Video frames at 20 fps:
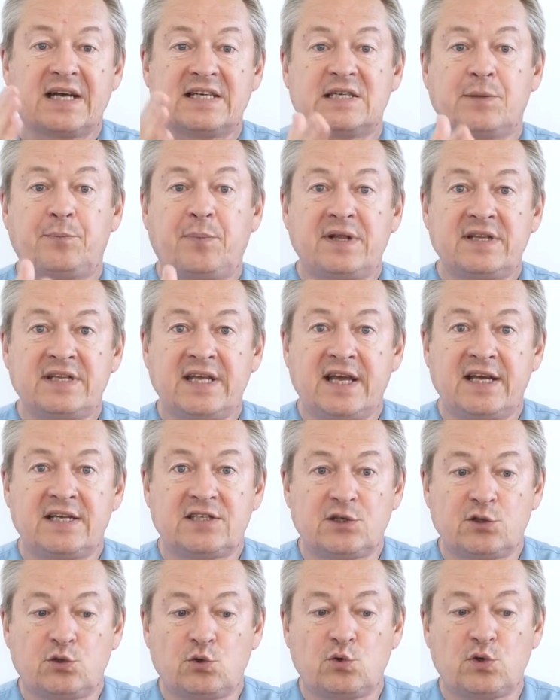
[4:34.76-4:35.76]

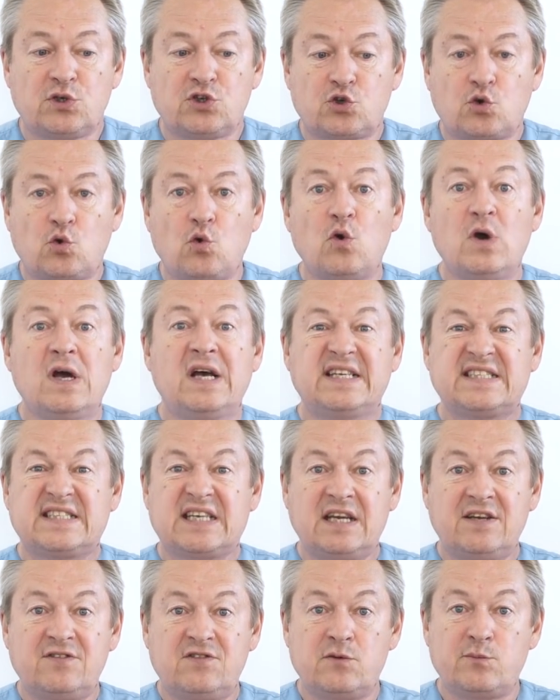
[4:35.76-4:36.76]
заполняете эту кишку
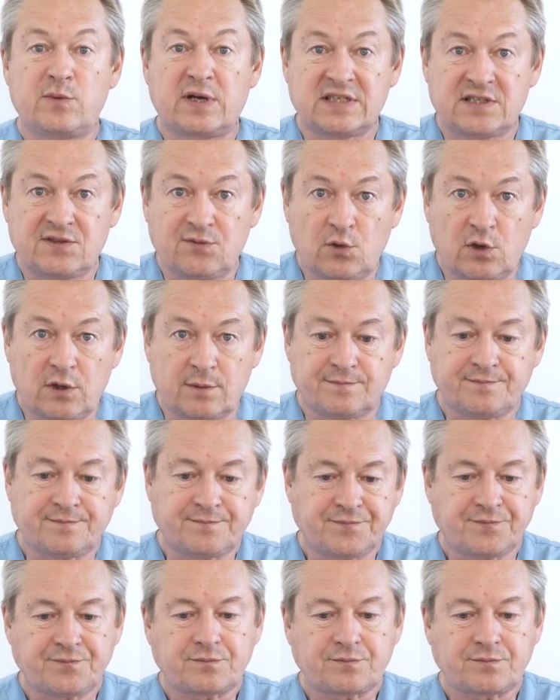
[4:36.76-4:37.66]
солевым раствором,